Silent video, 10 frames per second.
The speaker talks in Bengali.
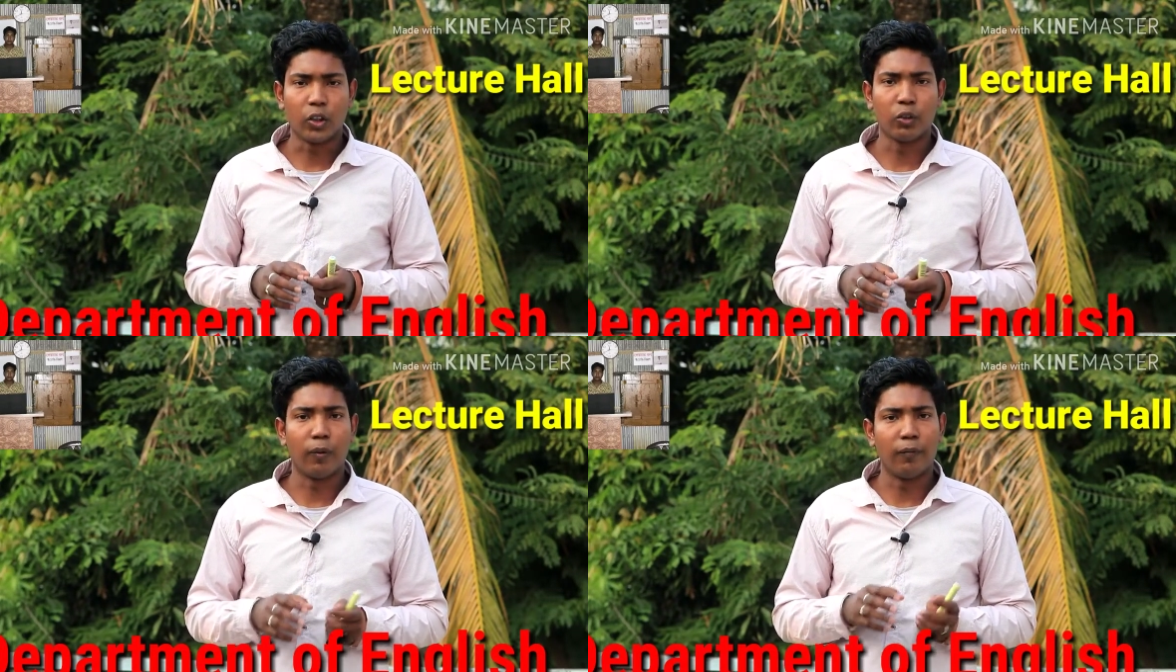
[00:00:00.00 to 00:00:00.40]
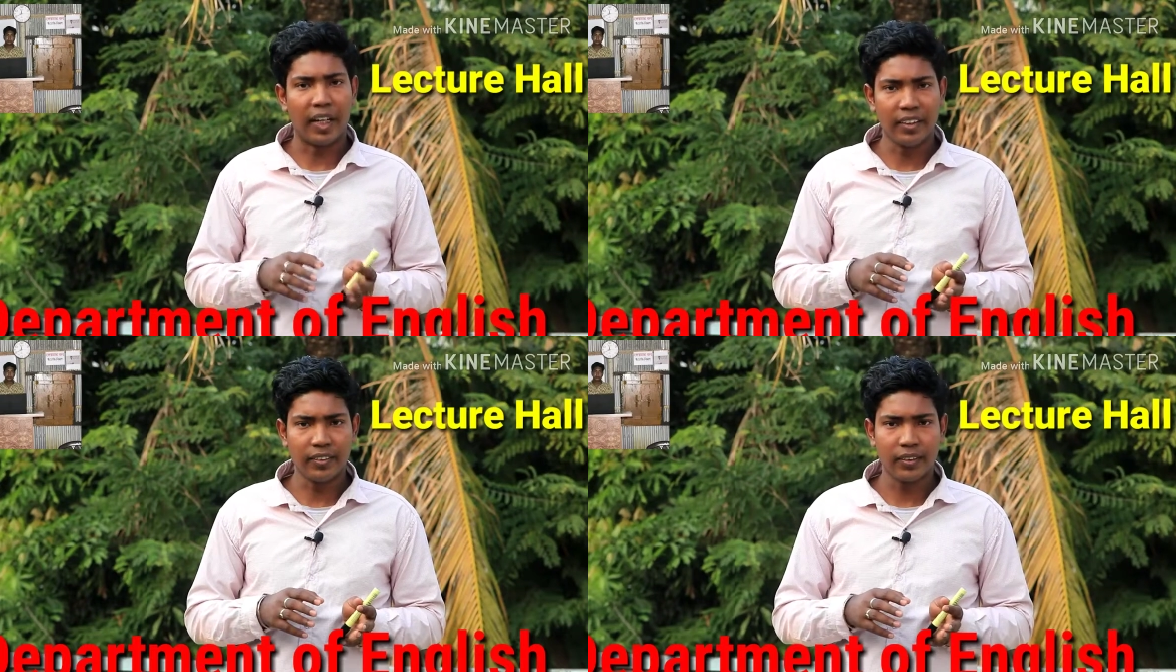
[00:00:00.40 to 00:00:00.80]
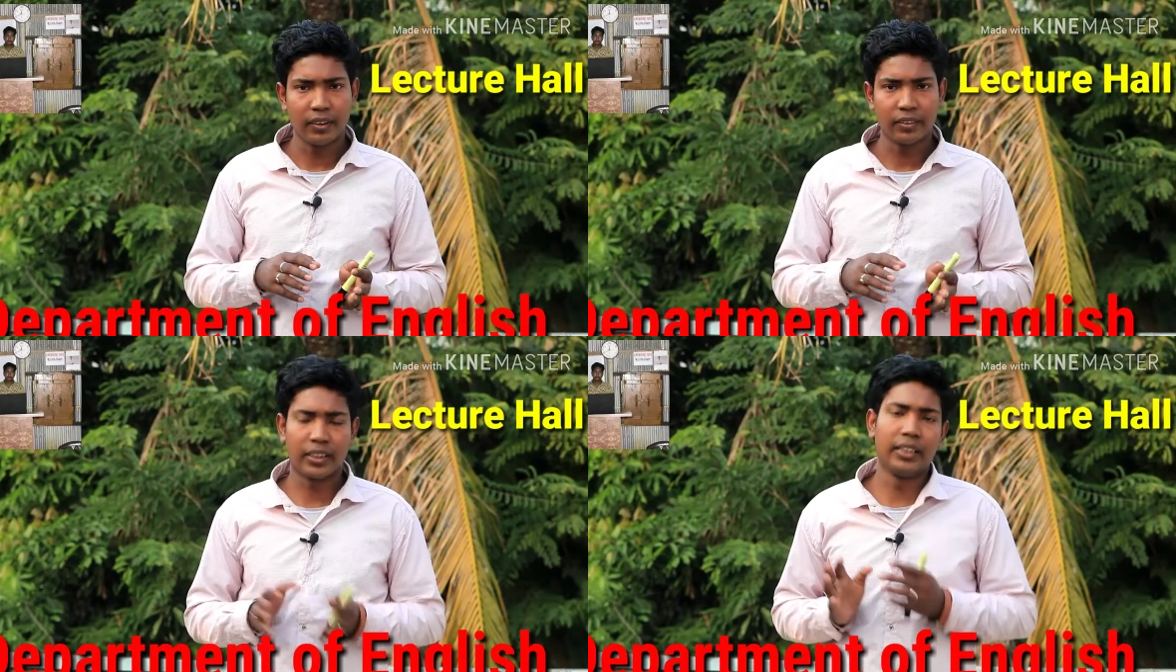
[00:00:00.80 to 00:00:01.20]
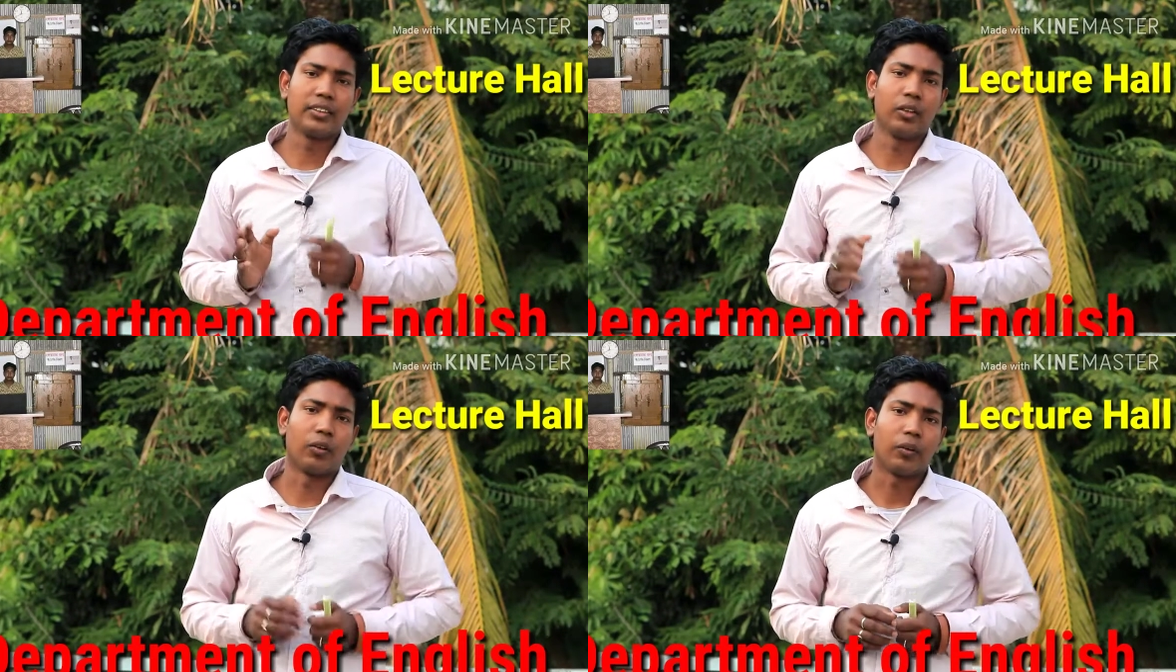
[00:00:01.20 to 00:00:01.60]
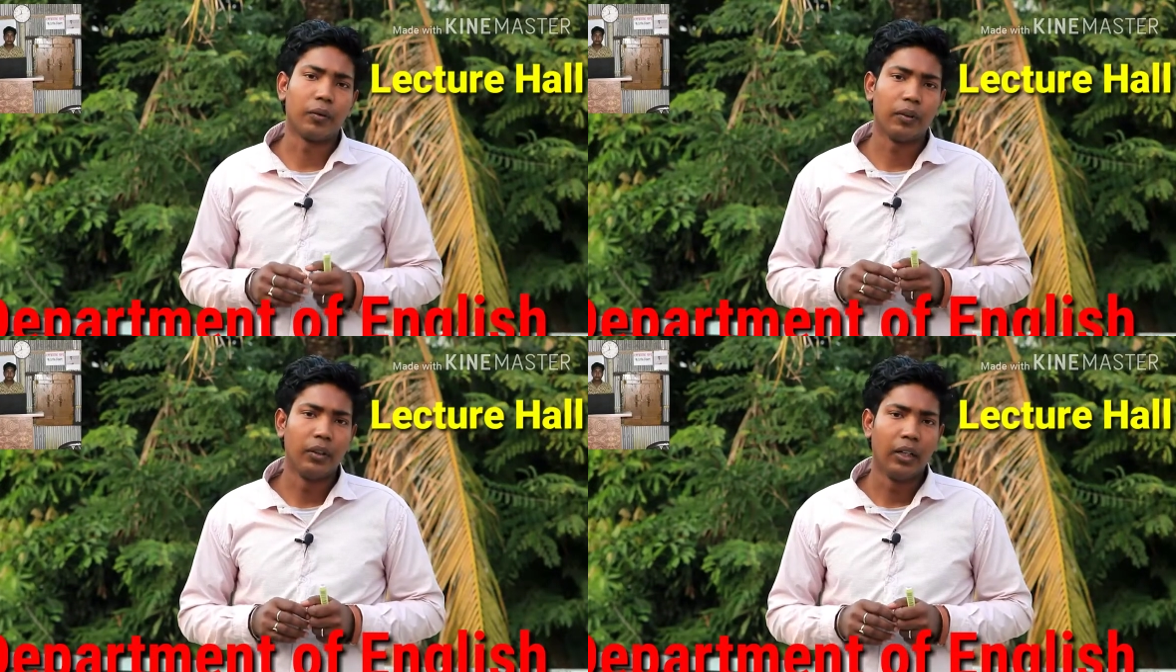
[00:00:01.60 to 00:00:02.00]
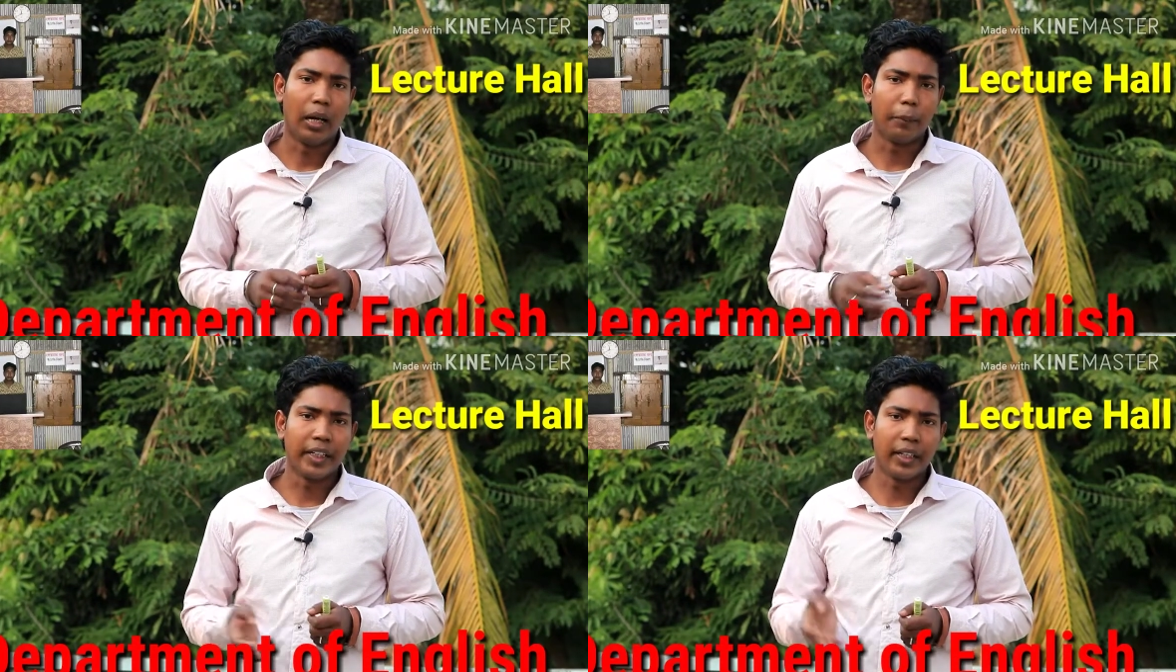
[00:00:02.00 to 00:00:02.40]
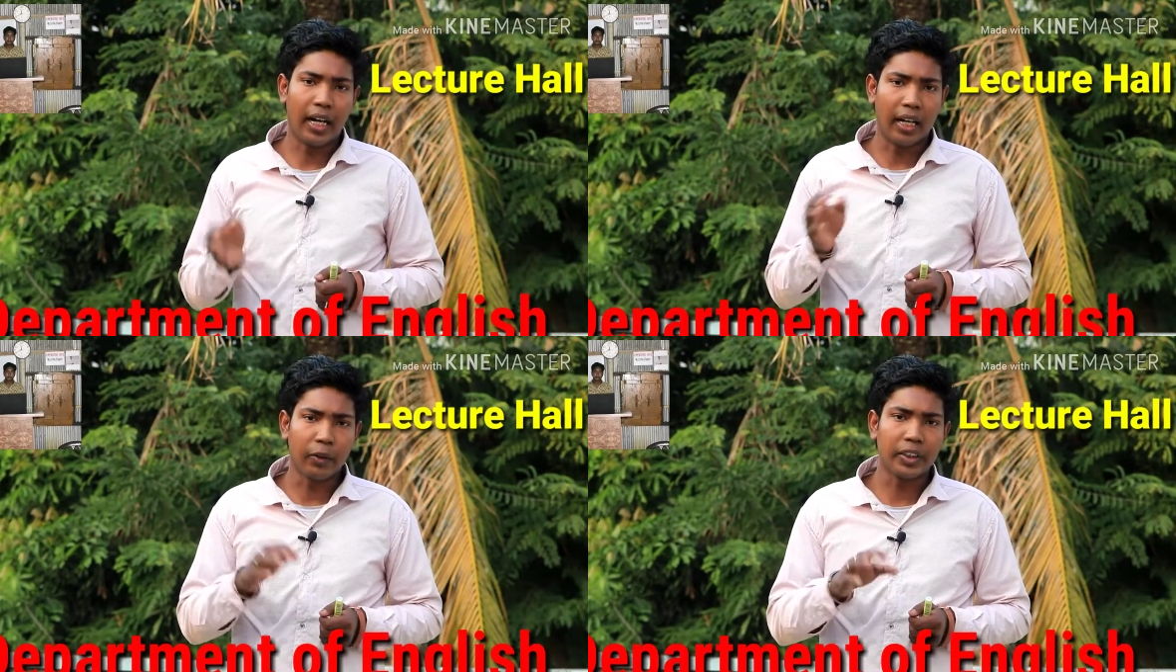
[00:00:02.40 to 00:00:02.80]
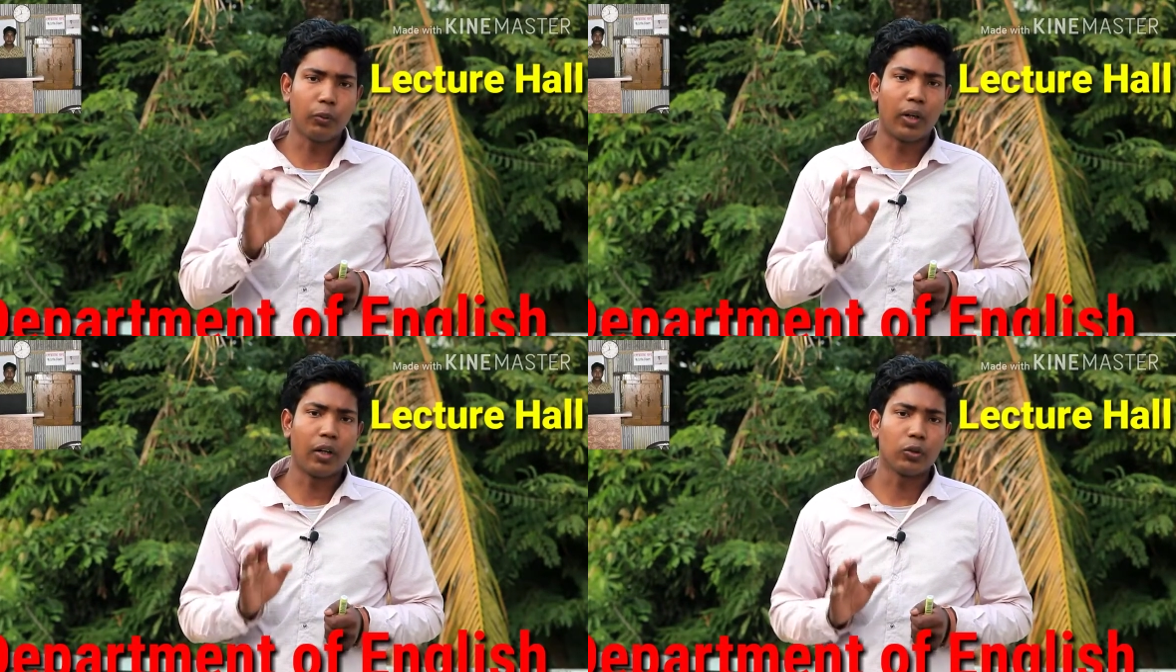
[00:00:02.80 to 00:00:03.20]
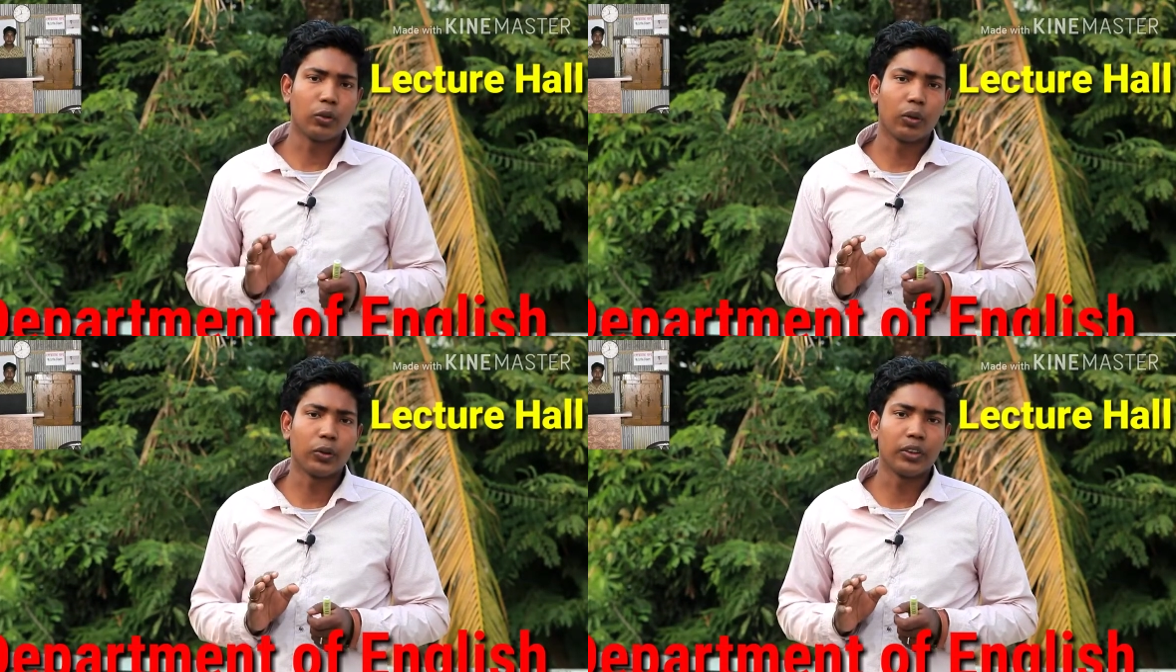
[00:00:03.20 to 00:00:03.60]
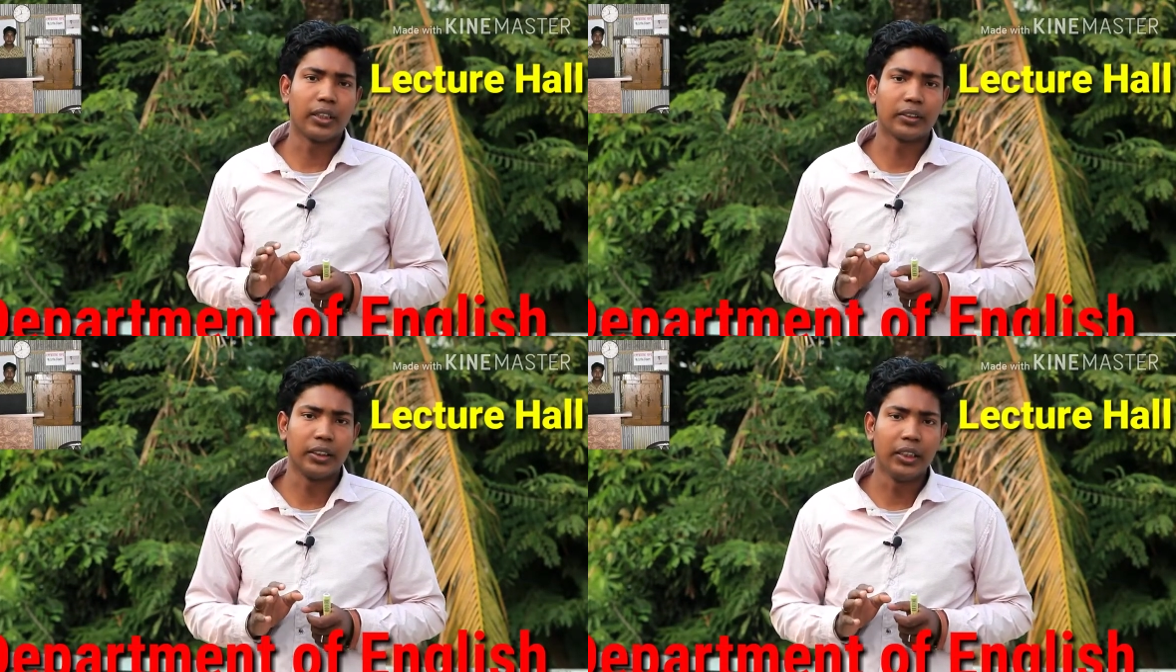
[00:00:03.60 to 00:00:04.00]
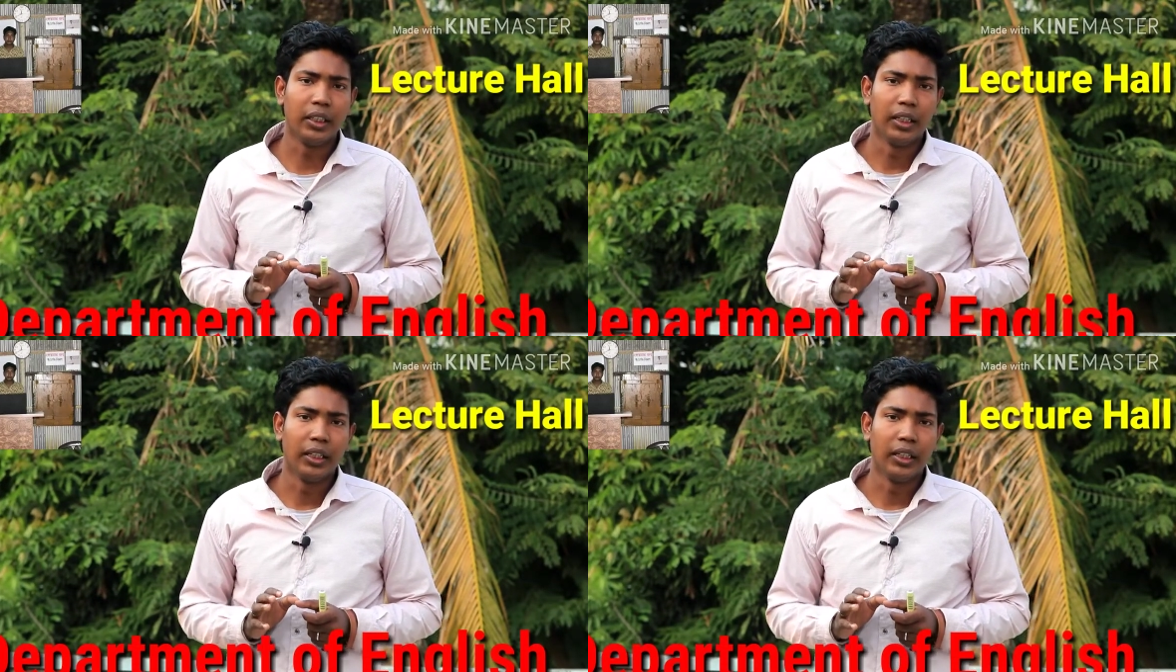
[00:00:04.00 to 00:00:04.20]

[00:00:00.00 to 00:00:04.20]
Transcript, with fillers: অথবা ভাইস চ্যান্সেলর আমি এখানে আরও একটি ওয়ার্ড আলোচনা করতে যাচ্ছি